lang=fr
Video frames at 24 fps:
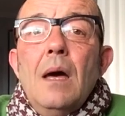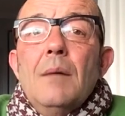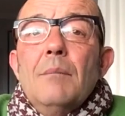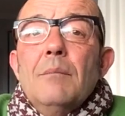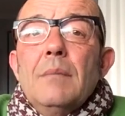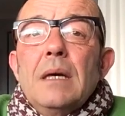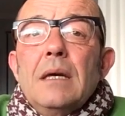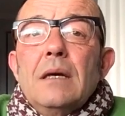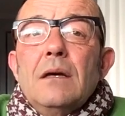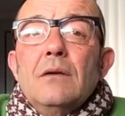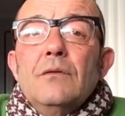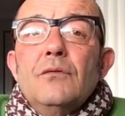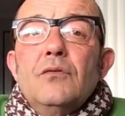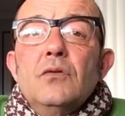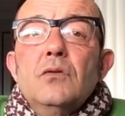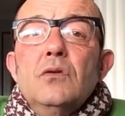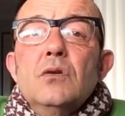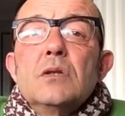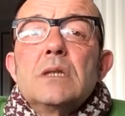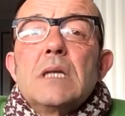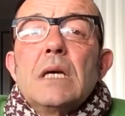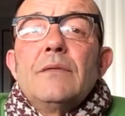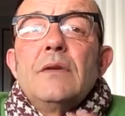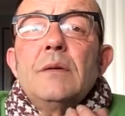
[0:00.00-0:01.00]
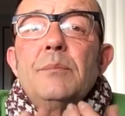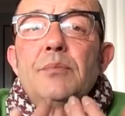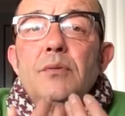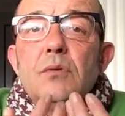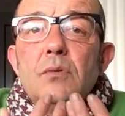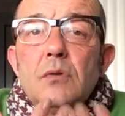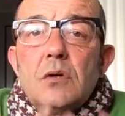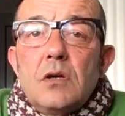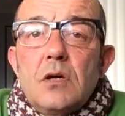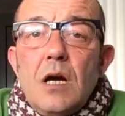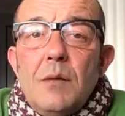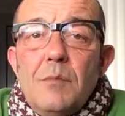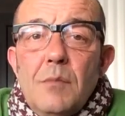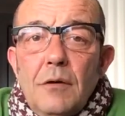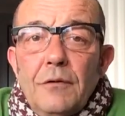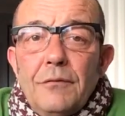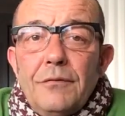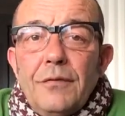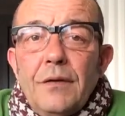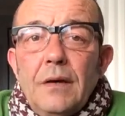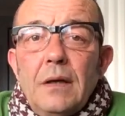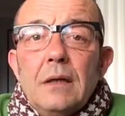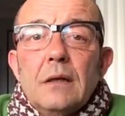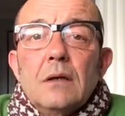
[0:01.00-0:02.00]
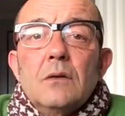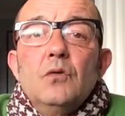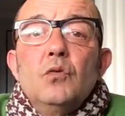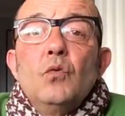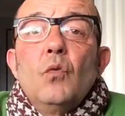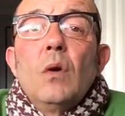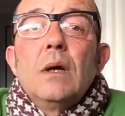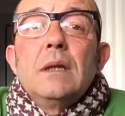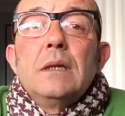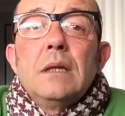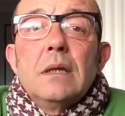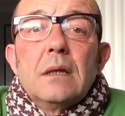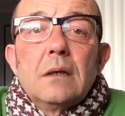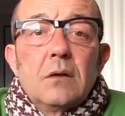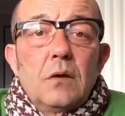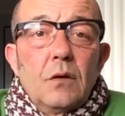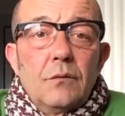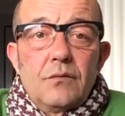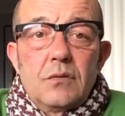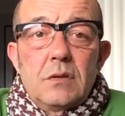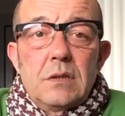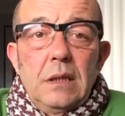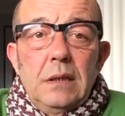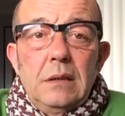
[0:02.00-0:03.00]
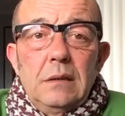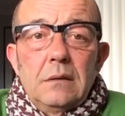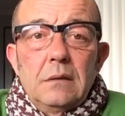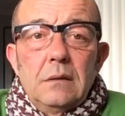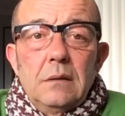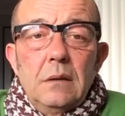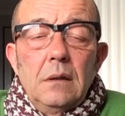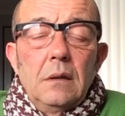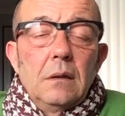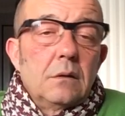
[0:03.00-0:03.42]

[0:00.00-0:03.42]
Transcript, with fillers: mais vous ne savez plus comment faire, noyé que vous êtes,